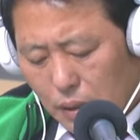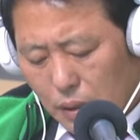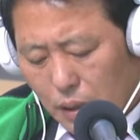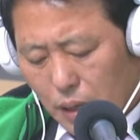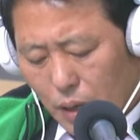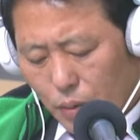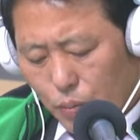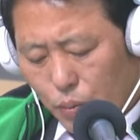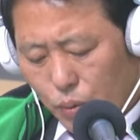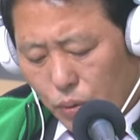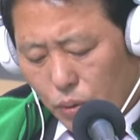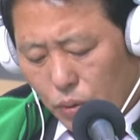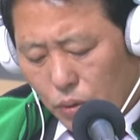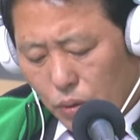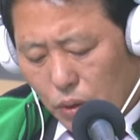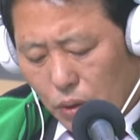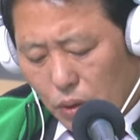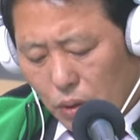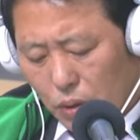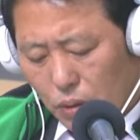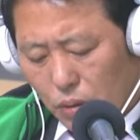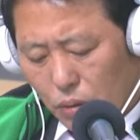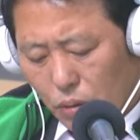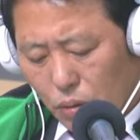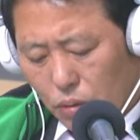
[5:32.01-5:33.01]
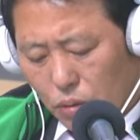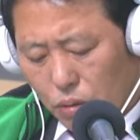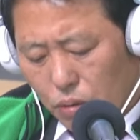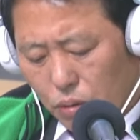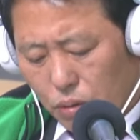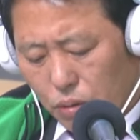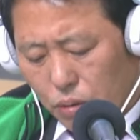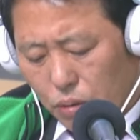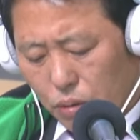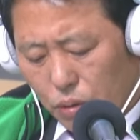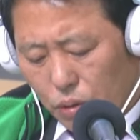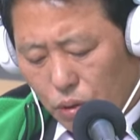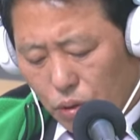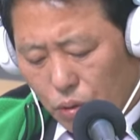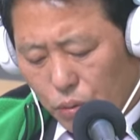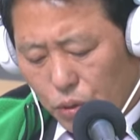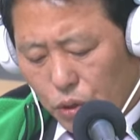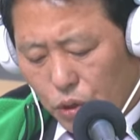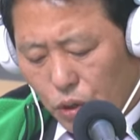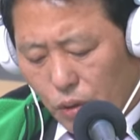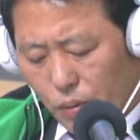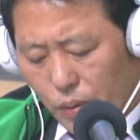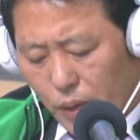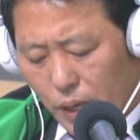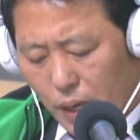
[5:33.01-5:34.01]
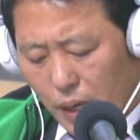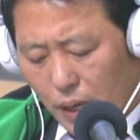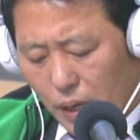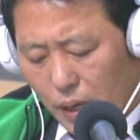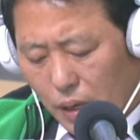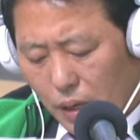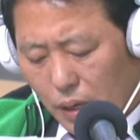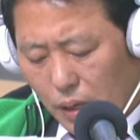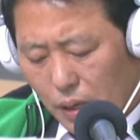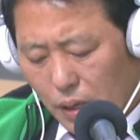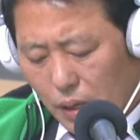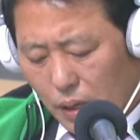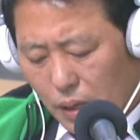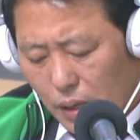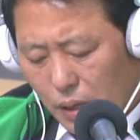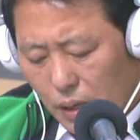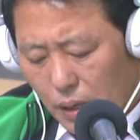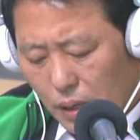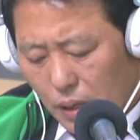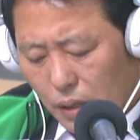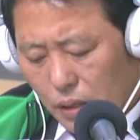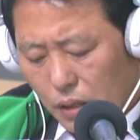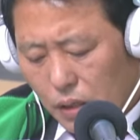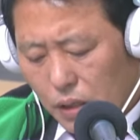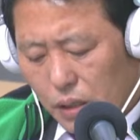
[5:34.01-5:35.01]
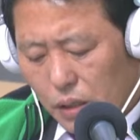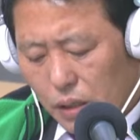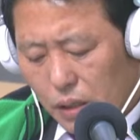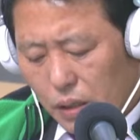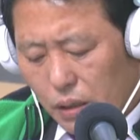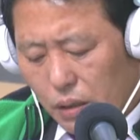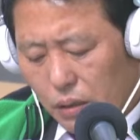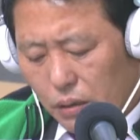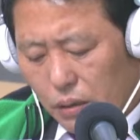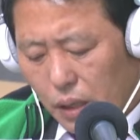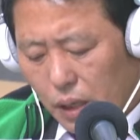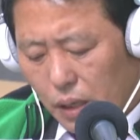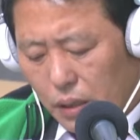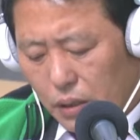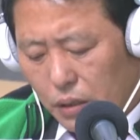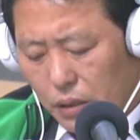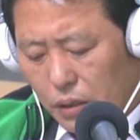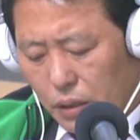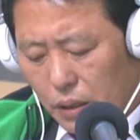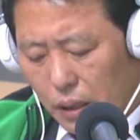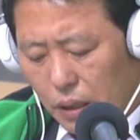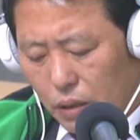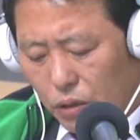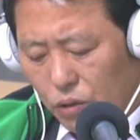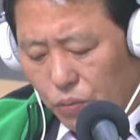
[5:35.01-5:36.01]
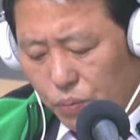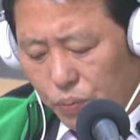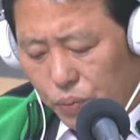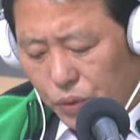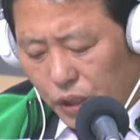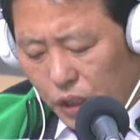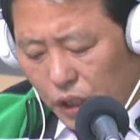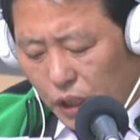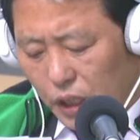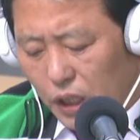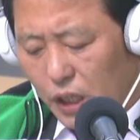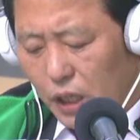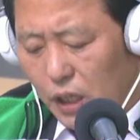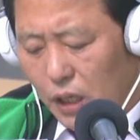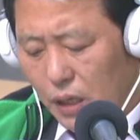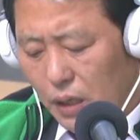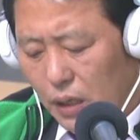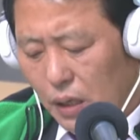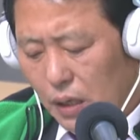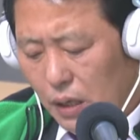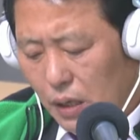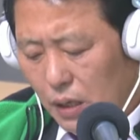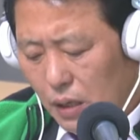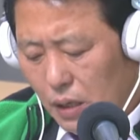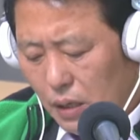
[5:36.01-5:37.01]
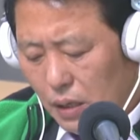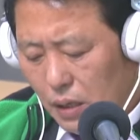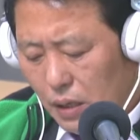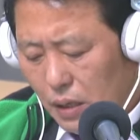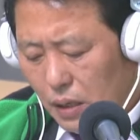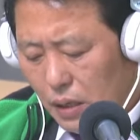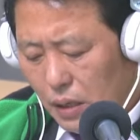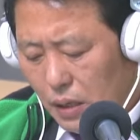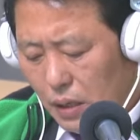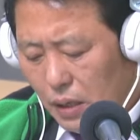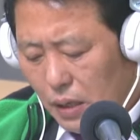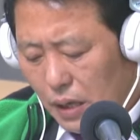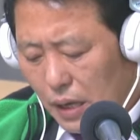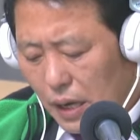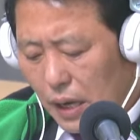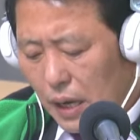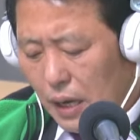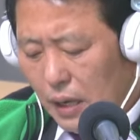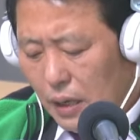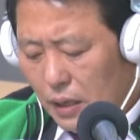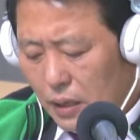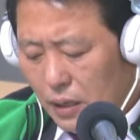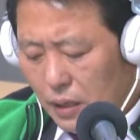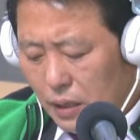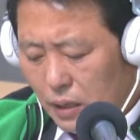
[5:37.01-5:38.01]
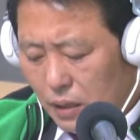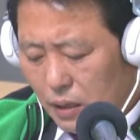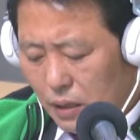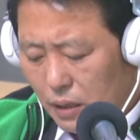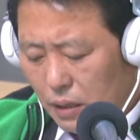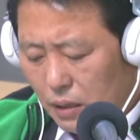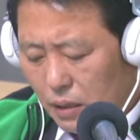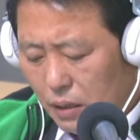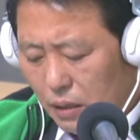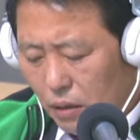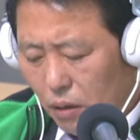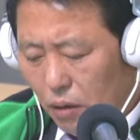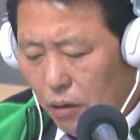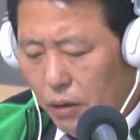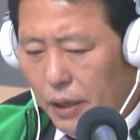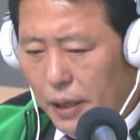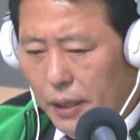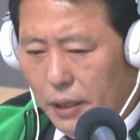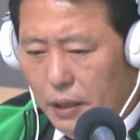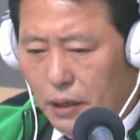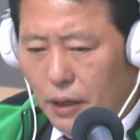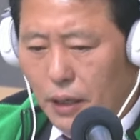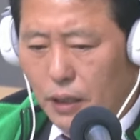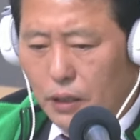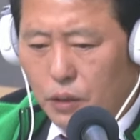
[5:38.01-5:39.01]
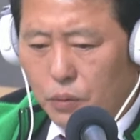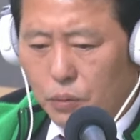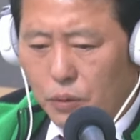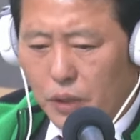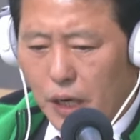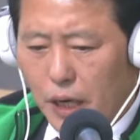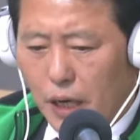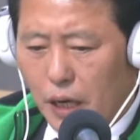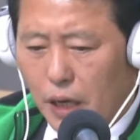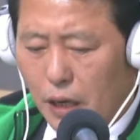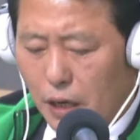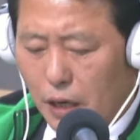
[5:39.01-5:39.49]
앞으로 저 로스쿨 졸업 시험에 시력 테스트라도 필히 예? 넣어야 할 것 같습니다.